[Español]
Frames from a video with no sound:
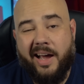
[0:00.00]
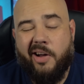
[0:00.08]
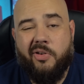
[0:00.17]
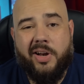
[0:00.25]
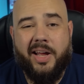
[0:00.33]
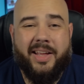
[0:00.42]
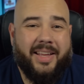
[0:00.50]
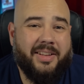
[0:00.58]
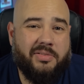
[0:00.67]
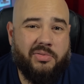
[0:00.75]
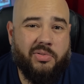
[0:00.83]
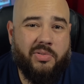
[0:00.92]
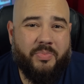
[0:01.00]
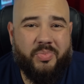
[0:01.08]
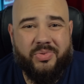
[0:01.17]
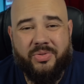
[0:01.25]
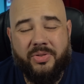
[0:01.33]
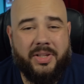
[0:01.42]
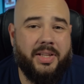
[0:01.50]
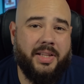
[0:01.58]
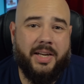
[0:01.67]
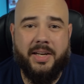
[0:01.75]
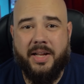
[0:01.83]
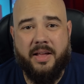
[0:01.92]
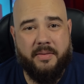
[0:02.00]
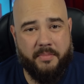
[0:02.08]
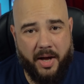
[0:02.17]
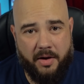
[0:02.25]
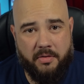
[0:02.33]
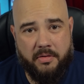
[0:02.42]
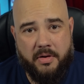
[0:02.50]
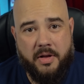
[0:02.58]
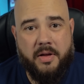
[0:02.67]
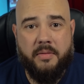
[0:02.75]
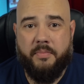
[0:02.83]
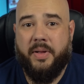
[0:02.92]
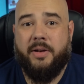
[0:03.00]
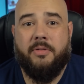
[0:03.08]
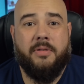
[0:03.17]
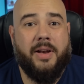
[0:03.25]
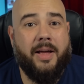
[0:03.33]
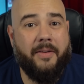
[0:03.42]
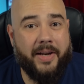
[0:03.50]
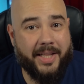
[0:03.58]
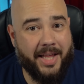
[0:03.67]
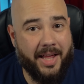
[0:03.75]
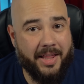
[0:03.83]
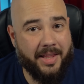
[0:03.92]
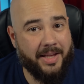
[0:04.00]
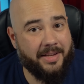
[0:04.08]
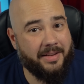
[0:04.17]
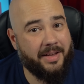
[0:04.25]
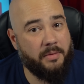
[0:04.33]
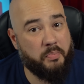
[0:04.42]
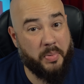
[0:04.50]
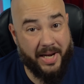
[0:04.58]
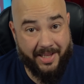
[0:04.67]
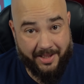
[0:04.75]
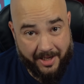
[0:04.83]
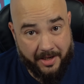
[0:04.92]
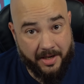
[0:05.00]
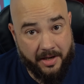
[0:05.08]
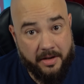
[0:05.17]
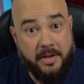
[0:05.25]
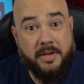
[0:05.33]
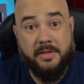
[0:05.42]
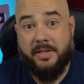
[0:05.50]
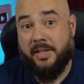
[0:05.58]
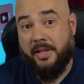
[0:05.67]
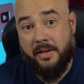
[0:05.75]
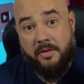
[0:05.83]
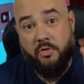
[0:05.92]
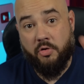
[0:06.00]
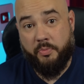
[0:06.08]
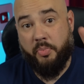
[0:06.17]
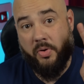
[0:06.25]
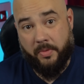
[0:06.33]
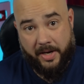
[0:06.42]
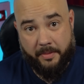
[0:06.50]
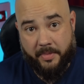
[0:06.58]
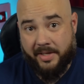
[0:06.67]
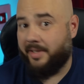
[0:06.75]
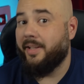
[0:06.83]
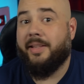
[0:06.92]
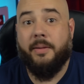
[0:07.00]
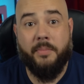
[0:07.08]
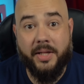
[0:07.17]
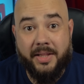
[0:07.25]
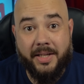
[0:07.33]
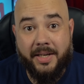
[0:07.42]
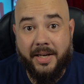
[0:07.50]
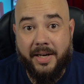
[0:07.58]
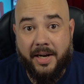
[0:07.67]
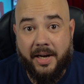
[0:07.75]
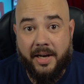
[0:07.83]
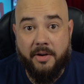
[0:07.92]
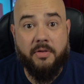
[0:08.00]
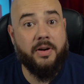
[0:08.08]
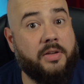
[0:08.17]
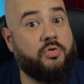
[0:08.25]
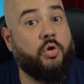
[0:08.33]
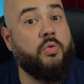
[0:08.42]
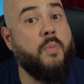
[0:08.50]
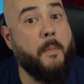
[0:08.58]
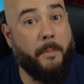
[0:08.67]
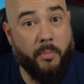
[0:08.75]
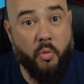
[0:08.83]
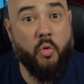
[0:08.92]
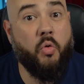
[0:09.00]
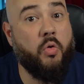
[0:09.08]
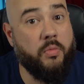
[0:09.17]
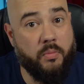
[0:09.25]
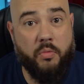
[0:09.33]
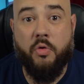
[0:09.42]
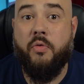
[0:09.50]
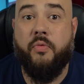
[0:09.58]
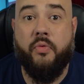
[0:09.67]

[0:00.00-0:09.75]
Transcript: Ahora, esto pues no tendría nada de malo, pero la verdad es que el Platina sí tiene dos problemas que también tenía el Clio que son muy muy